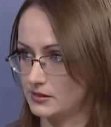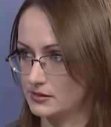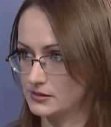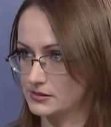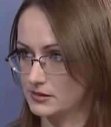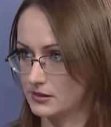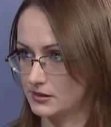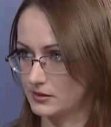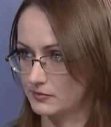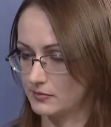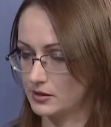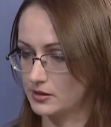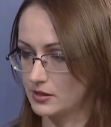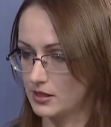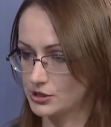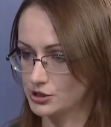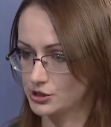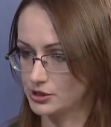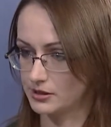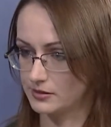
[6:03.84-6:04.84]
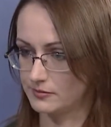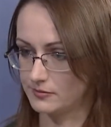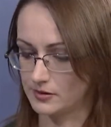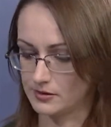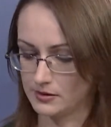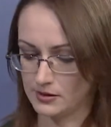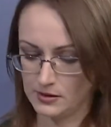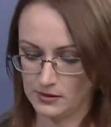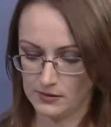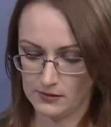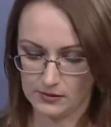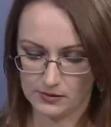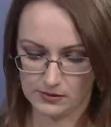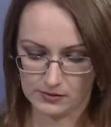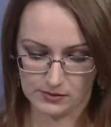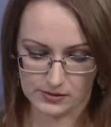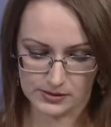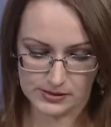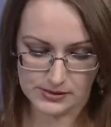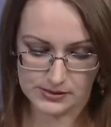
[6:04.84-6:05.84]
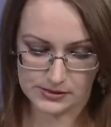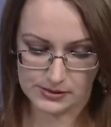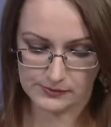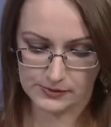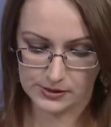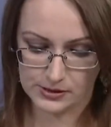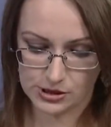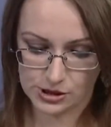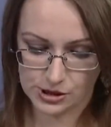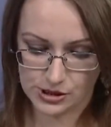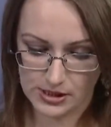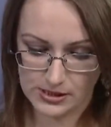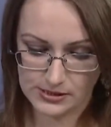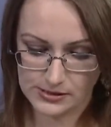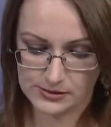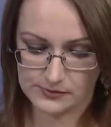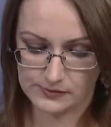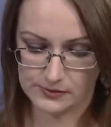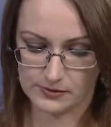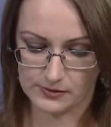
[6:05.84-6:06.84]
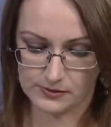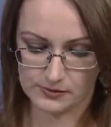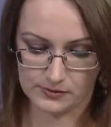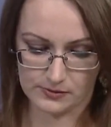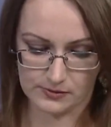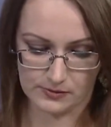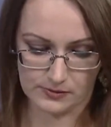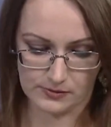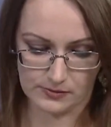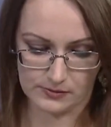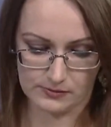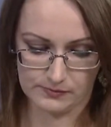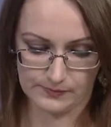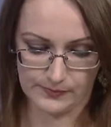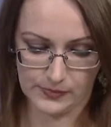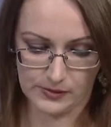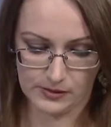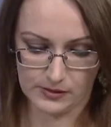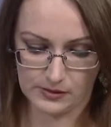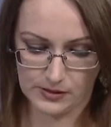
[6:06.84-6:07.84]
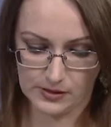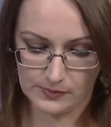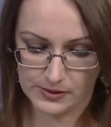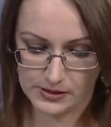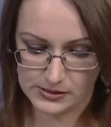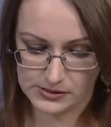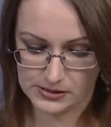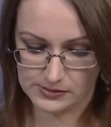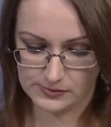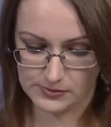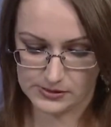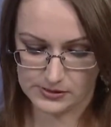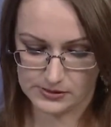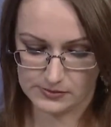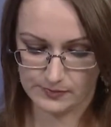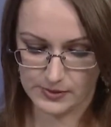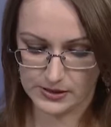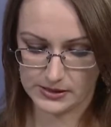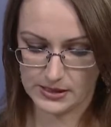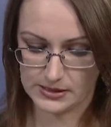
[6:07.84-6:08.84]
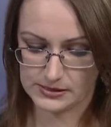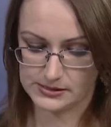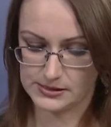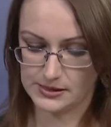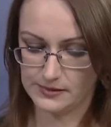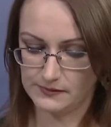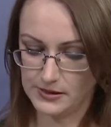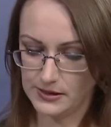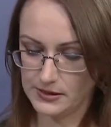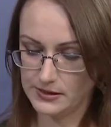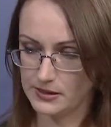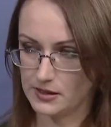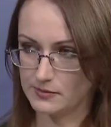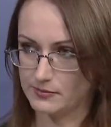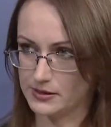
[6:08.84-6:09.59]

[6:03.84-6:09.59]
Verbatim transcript: иностранными гражданами российского гражданства необходимо подать заявление об